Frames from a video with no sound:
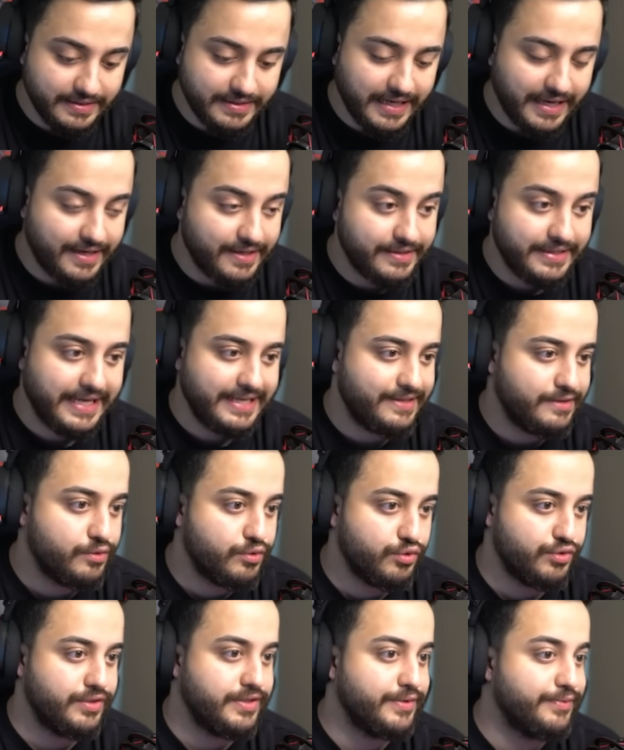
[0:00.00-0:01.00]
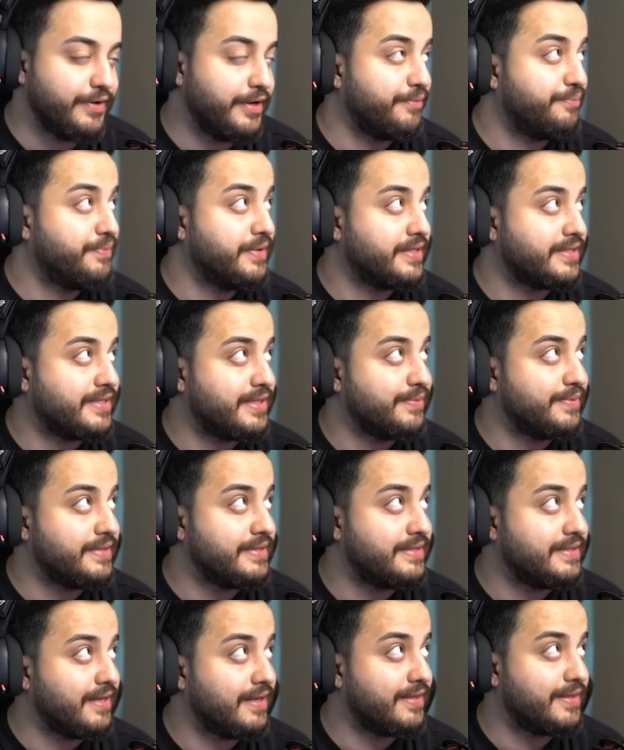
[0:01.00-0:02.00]
yani net 120 FPS gibi
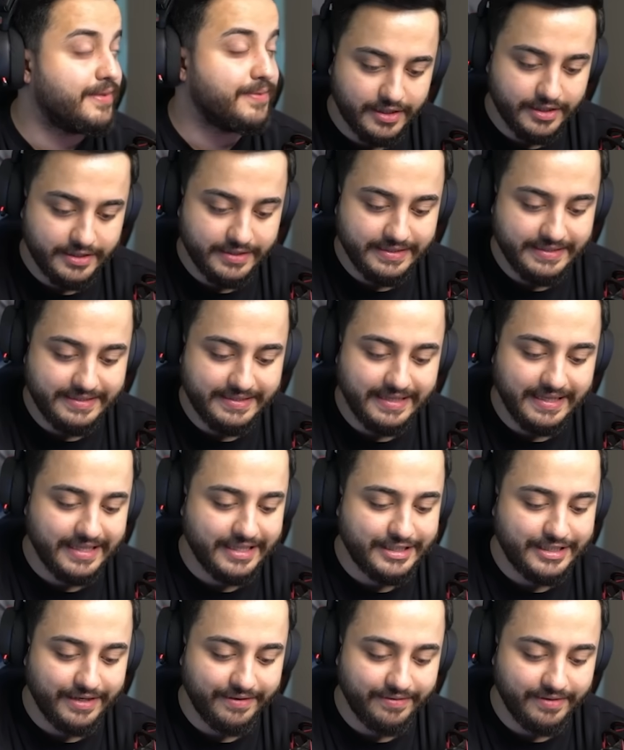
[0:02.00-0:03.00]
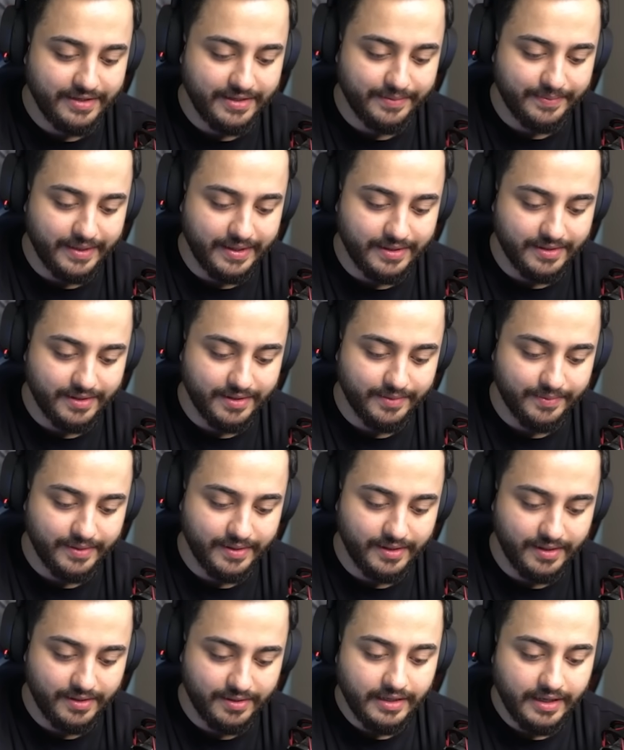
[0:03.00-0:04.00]
hissettim. Şimdi size de çeviririm ekranı
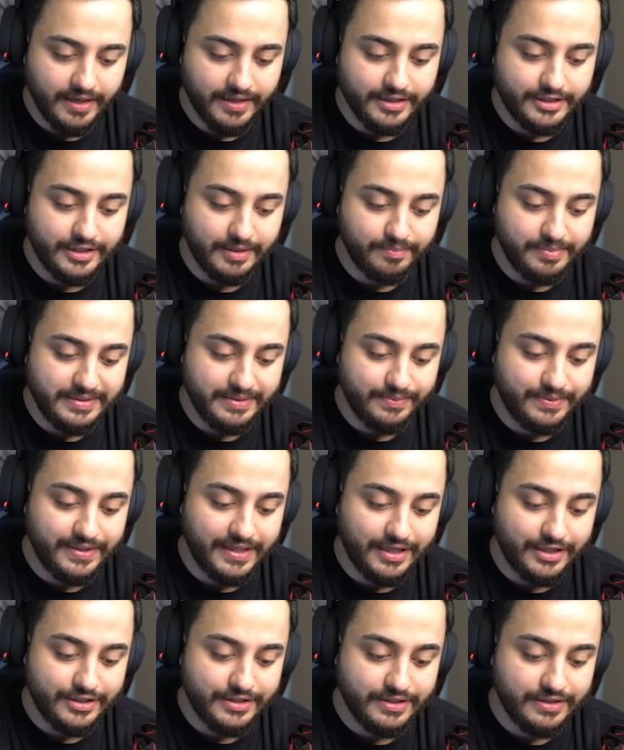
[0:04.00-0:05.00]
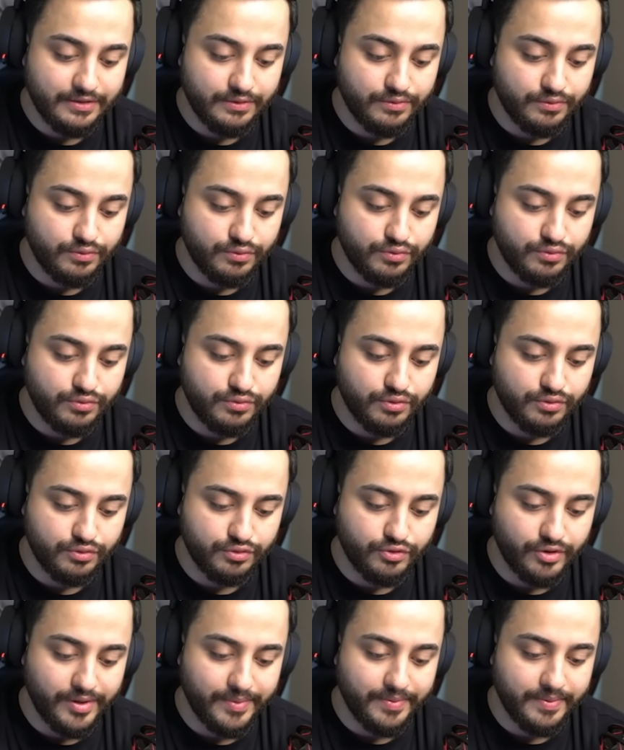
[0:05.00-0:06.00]
beyler. Arkadaşlar bizimkiler şimdi %100
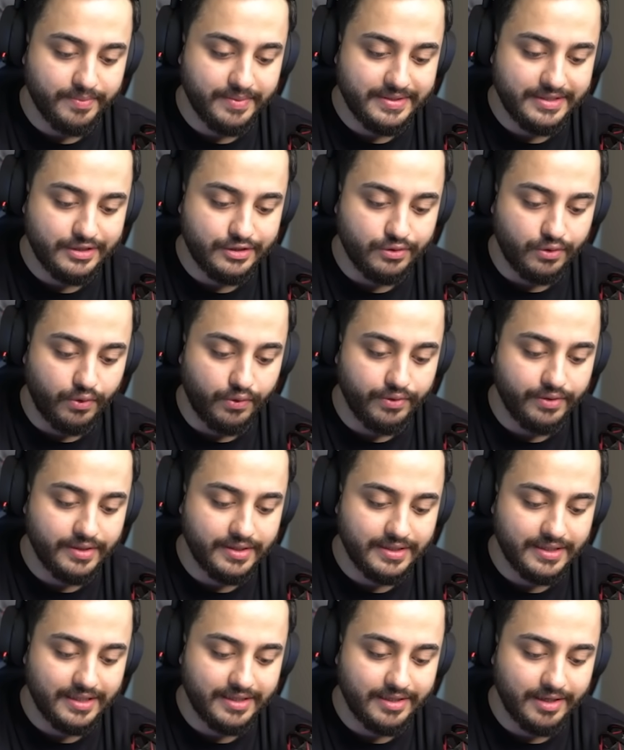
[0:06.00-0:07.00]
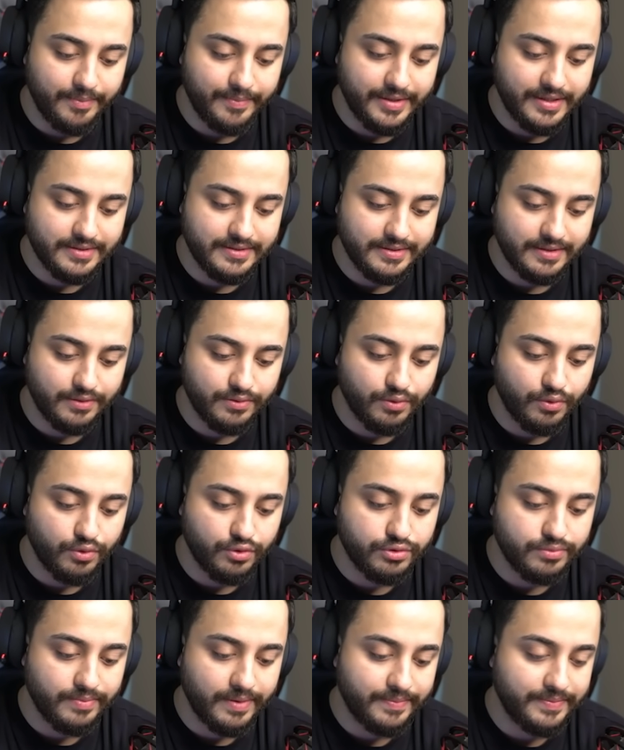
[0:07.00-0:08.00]
görebilmesi için onların da kamerasına doğrultmam